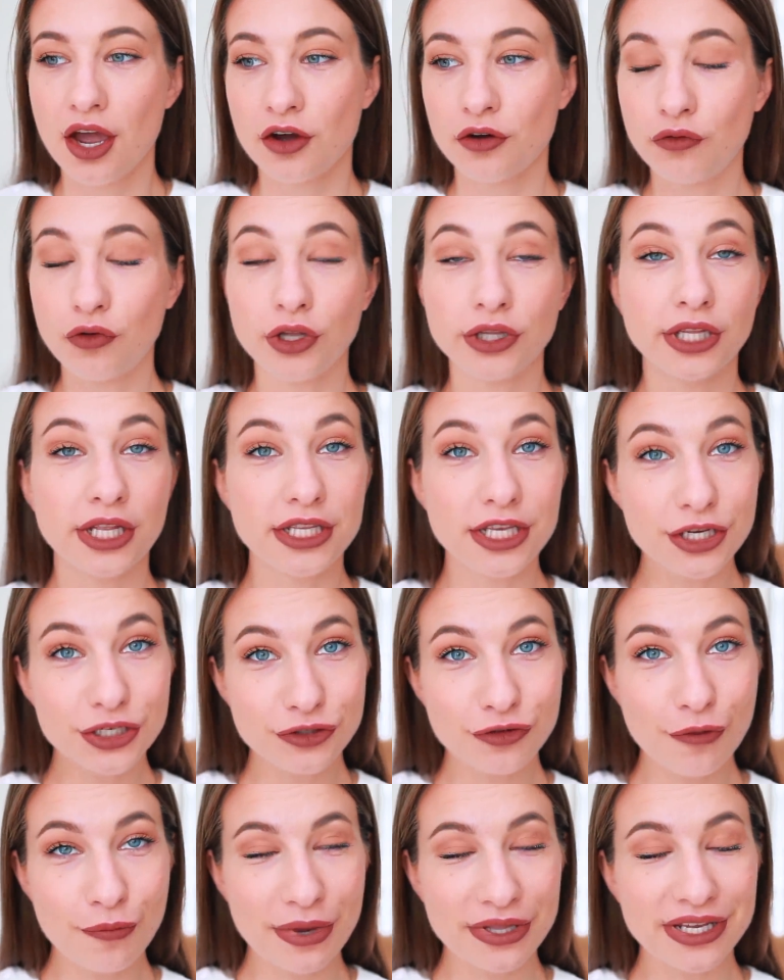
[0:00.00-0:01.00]
Вот, надеюсь,
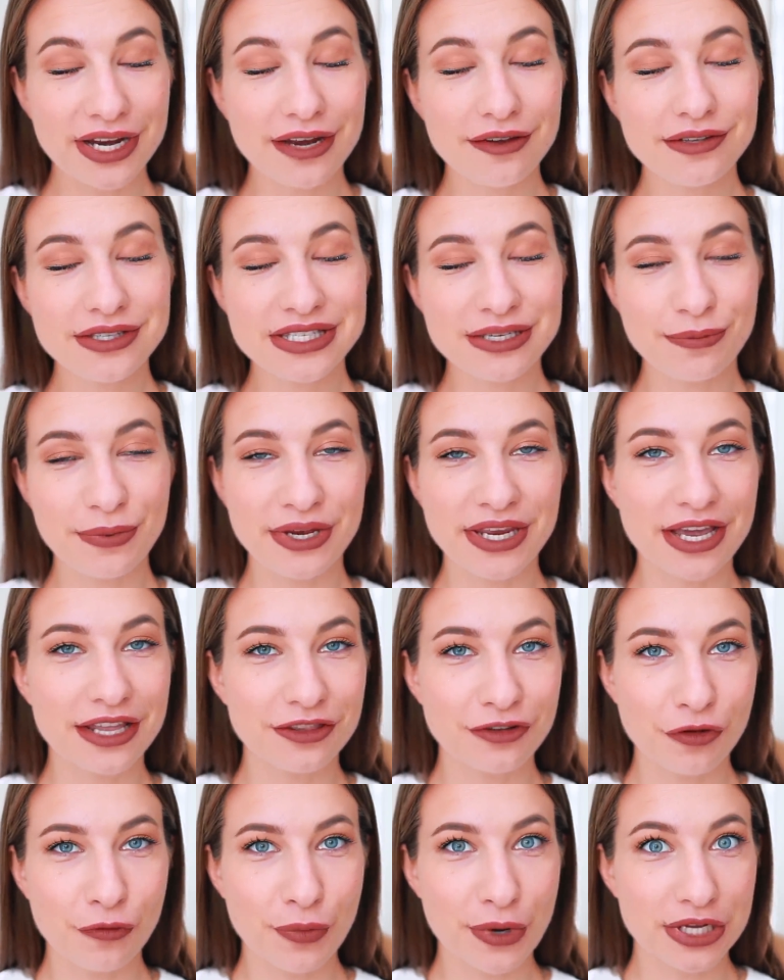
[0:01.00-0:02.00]
что вам понравится и
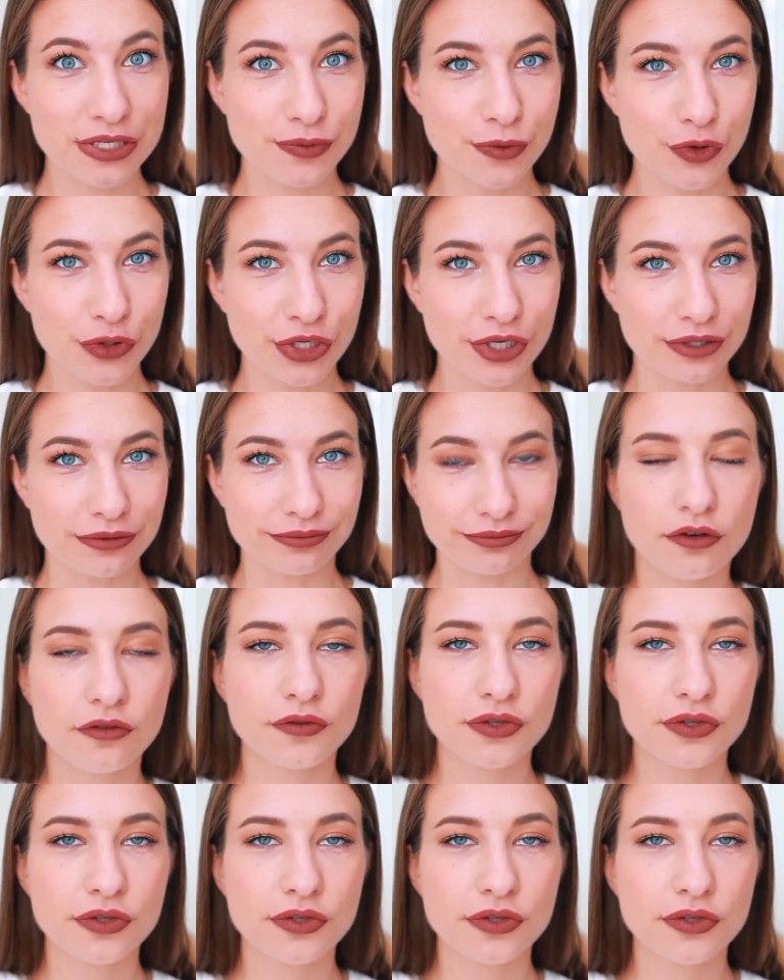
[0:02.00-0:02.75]
приятного просмотра.